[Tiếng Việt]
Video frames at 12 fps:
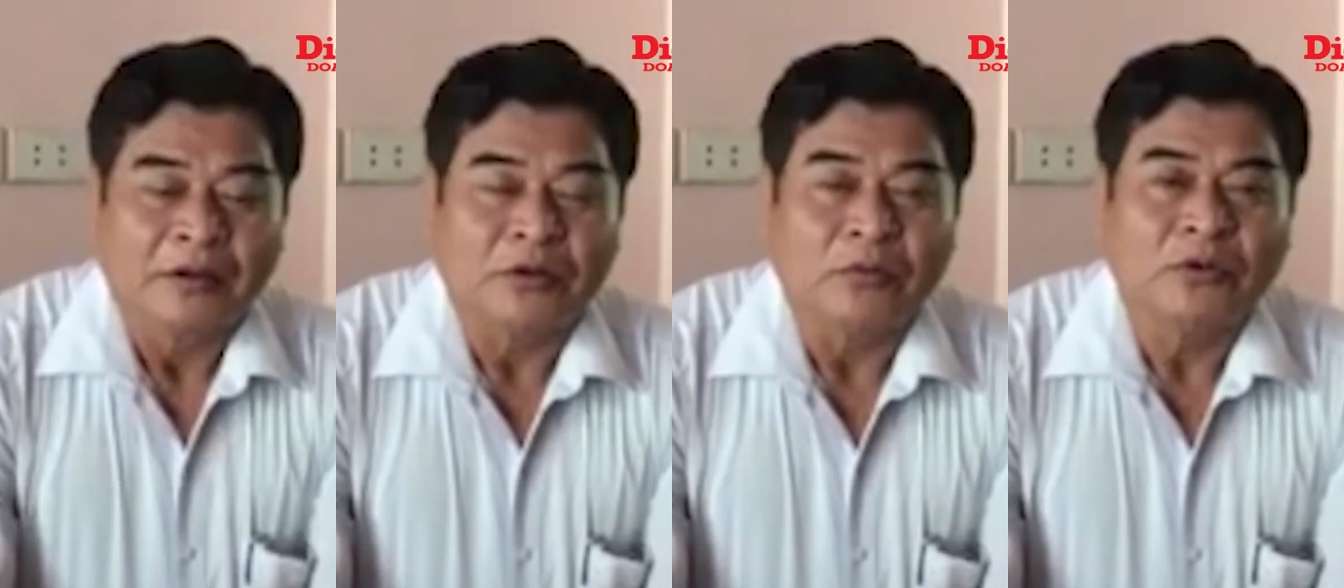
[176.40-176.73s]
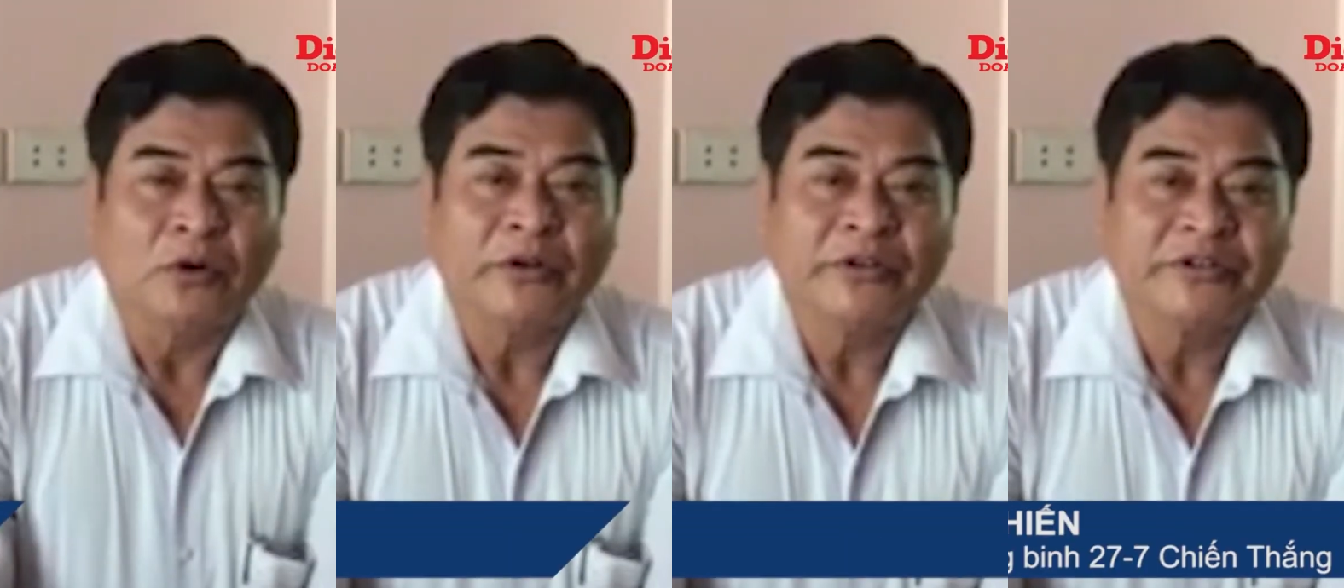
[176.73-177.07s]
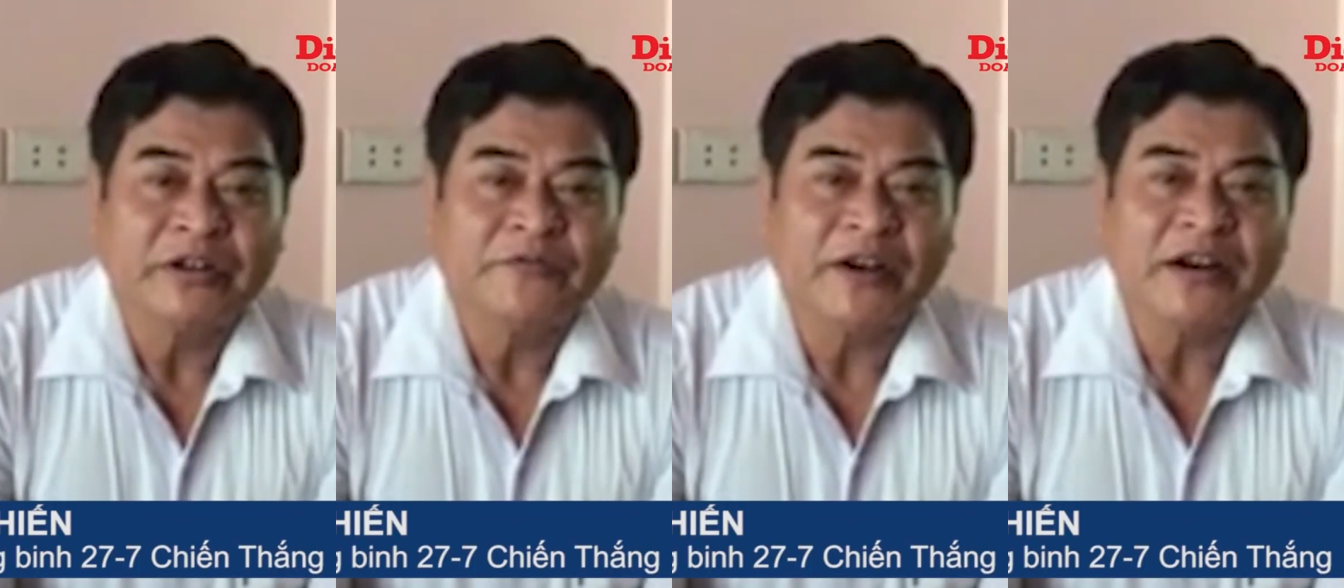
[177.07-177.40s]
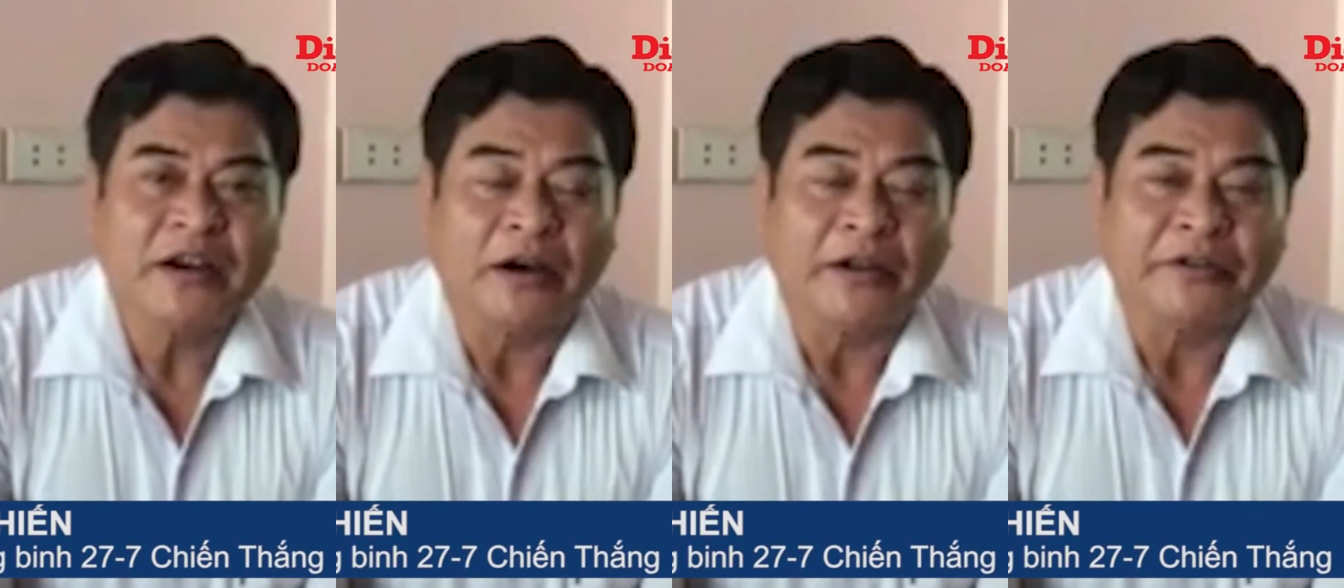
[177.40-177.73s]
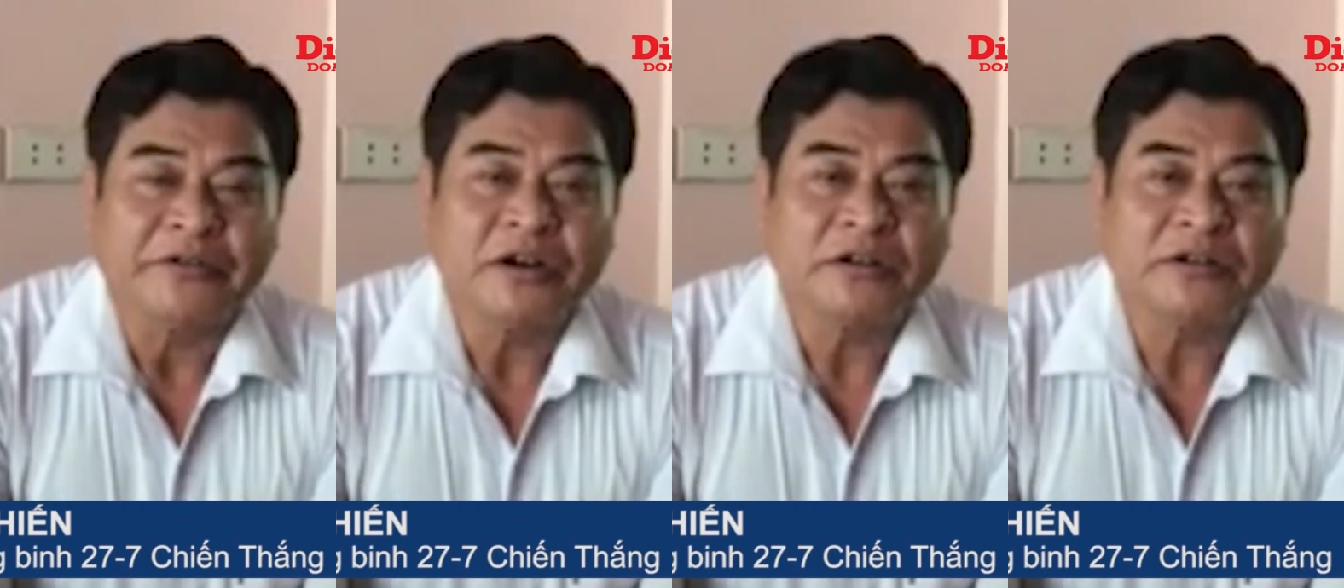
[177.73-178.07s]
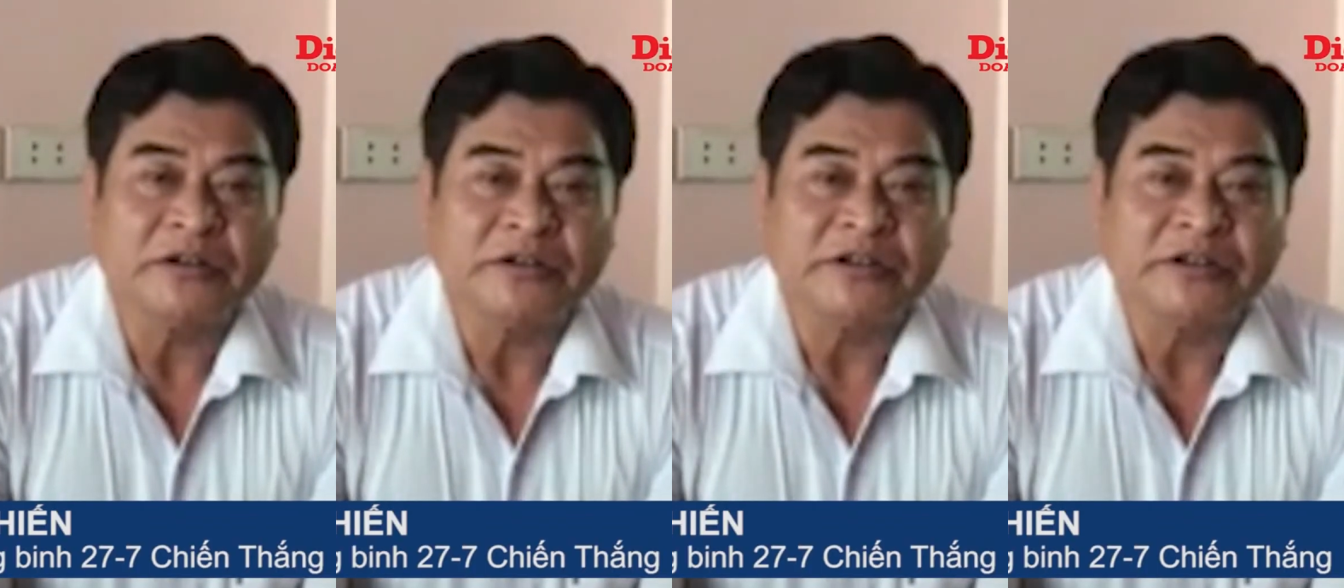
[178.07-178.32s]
Chúng tôi rất phấn khởi trước sự